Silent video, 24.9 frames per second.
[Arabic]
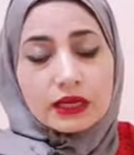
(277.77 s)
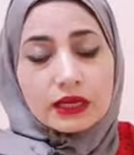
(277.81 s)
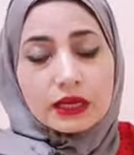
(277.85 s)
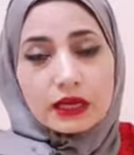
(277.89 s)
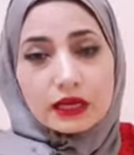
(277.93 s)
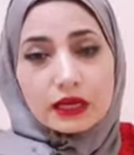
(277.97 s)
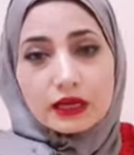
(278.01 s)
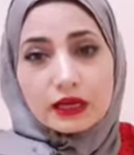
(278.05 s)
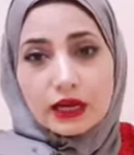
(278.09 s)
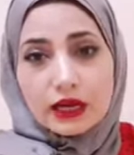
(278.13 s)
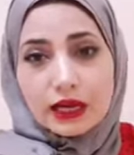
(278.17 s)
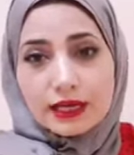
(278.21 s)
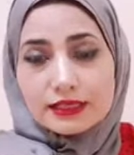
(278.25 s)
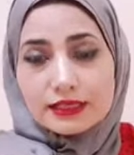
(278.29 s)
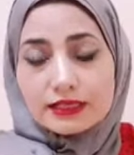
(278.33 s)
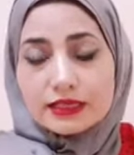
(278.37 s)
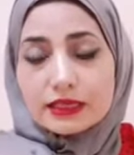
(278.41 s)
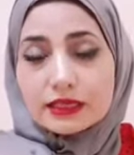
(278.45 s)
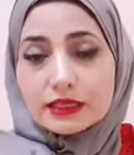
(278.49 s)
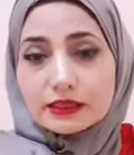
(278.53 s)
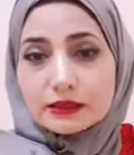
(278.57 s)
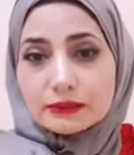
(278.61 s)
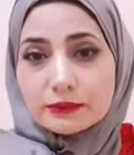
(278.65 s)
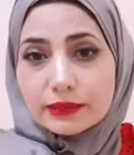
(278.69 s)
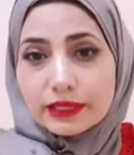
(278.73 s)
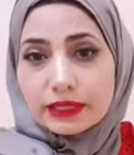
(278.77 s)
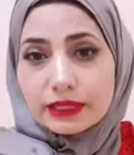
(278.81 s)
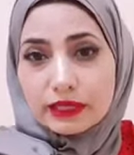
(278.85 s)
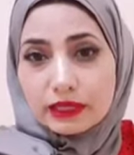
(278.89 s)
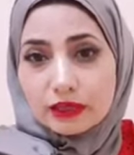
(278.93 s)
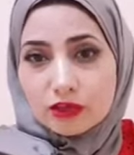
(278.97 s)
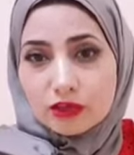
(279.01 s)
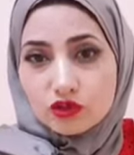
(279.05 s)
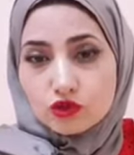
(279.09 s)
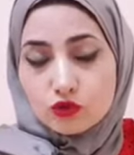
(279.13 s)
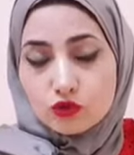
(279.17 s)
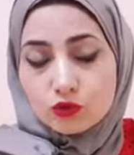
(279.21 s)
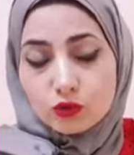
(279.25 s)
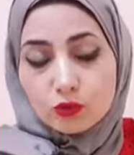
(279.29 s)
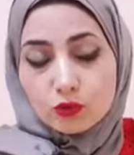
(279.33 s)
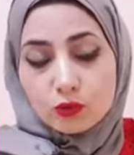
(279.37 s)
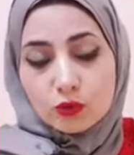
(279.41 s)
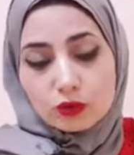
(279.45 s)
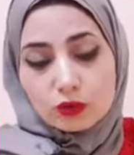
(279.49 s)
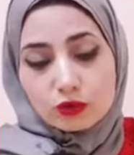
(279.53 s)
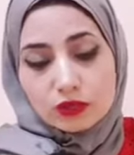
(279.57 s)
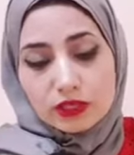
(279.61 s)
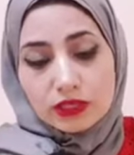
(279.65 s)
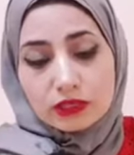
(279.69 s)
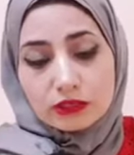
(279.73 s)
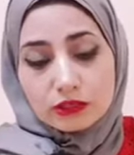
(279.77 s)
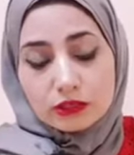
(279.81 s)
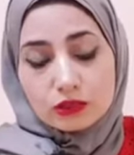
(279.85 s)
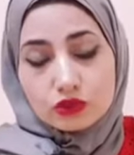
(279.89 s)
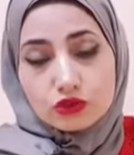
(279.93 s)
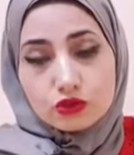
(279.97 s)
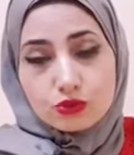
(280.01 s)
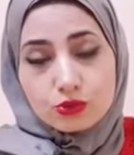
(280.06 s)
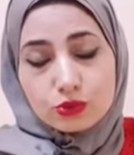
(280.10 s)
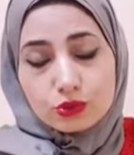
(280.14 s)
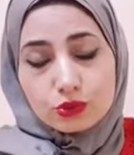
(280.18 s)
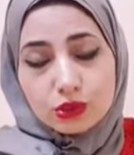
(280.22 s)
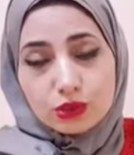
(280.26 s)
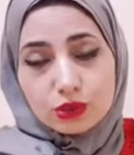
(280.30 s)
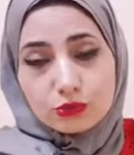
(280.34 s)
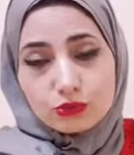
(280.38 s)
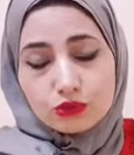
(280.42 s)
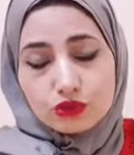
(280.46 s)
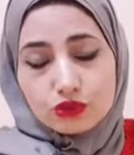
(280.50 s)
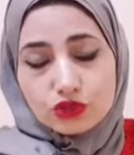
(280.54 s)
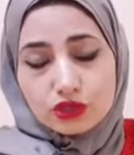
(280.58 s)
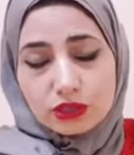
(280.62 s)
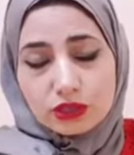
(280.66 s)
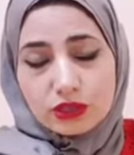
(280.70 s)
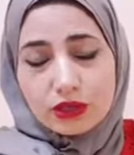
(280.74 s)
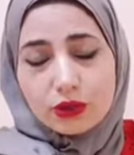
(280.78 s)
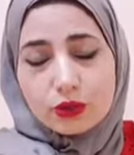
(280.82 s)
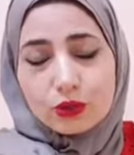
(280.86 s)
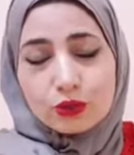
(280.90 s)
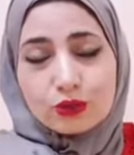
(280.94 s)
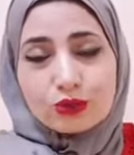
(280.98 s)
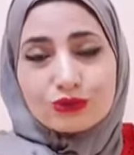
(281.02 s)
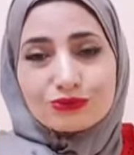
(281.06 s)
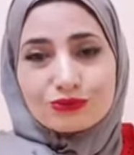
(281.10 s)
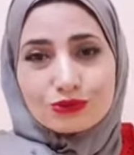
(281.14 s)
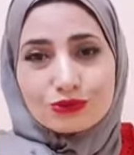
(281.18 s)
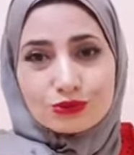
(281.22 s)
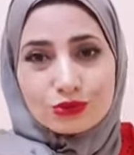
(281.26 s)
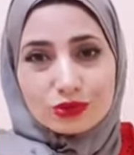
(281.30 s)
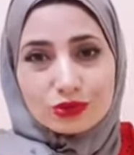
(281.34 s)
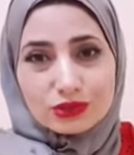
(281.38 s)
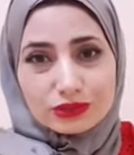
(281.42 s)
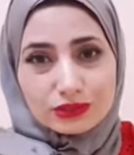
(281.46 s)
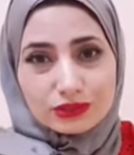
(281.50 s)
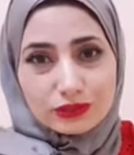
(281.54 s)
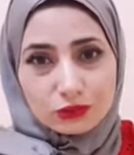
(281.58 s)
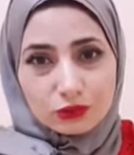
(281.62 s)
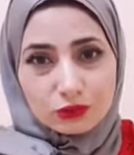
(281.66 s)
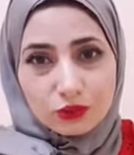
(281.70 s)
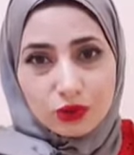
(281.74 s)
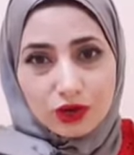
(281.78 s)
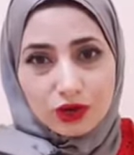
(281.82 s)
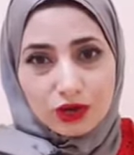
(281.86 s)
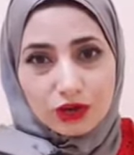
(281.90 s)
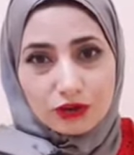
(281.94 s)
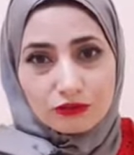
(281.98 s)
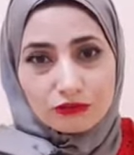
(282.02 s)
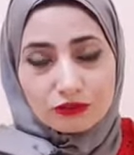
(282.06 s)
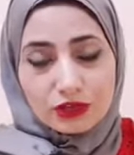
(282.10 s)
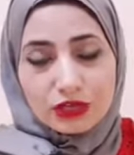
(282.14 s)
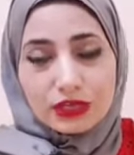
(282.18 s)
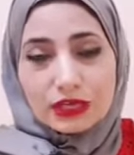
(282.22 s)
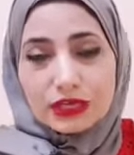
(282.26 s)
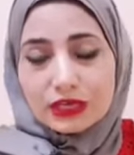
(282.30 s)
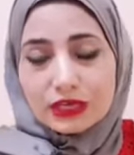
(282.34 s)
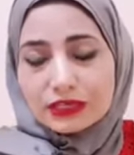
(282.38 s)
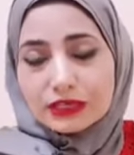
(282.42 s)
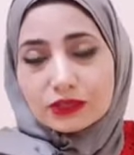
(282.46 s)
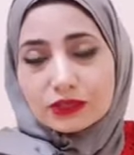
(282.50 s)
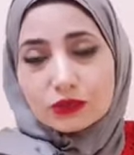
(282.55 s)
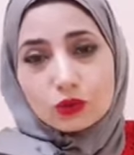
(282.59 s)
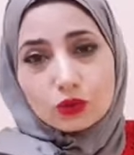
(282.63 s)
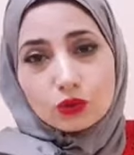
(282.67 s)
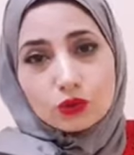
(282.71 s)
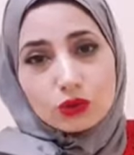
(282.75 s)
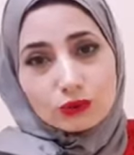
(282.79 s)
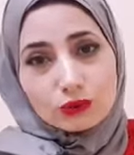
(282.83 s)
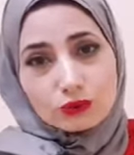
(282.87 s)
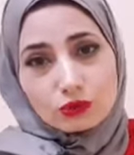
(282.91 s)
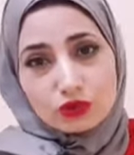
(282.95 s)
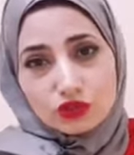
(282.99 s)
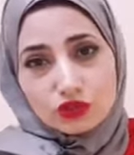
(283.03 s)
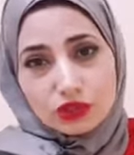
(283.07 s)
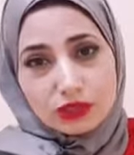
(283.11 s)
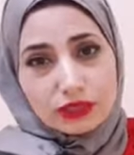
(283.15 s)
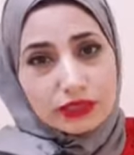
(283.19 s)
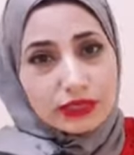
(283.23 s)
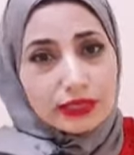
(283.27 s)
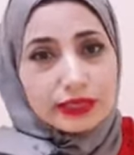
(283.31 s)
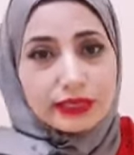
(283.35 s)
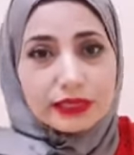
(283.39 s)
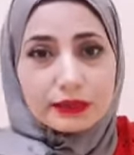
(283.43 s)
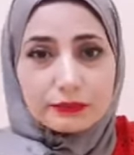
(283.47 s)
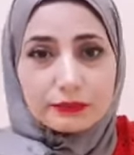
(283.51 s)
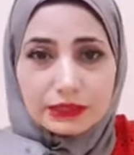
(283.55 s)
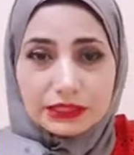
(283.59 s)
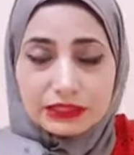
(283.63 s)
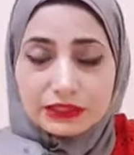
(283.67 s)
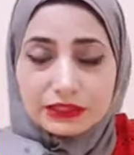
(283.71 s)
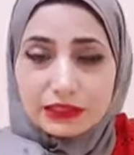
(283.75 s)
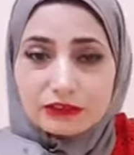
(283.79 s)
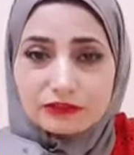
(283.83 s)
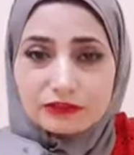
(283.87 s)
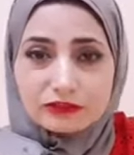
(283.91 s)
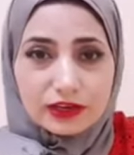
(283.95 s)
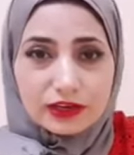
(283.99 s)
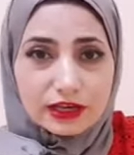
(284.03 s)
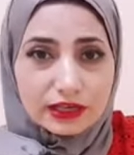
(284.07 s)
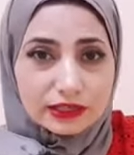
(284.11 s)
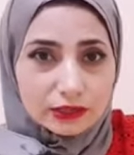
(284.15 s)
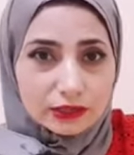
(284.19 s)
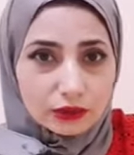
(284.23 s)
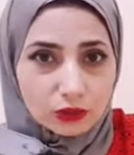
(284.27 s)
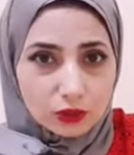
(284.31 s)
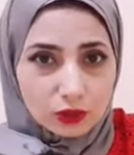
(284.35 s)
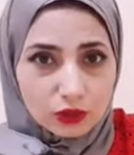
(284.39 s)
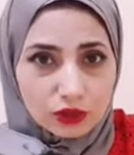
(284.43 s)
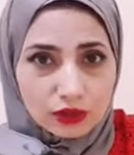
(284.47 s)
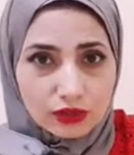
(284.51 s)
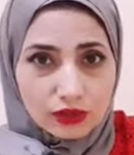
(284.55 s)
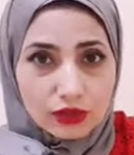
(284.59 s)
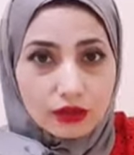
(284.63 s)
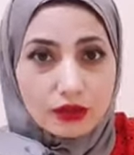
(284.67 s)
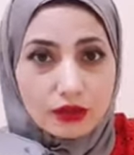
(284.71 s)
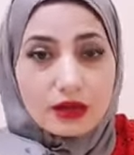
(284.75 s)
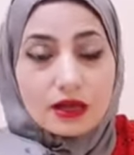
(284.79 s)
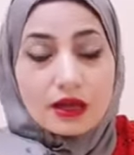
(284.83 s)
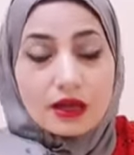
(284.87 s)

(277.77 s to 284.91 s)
آه، حصلت بها الأجوبة وصلت لجذور المشكلة أعرف إيش وقت تتوقف لأنه كل مشكلة هي مختلفة عن الأخرى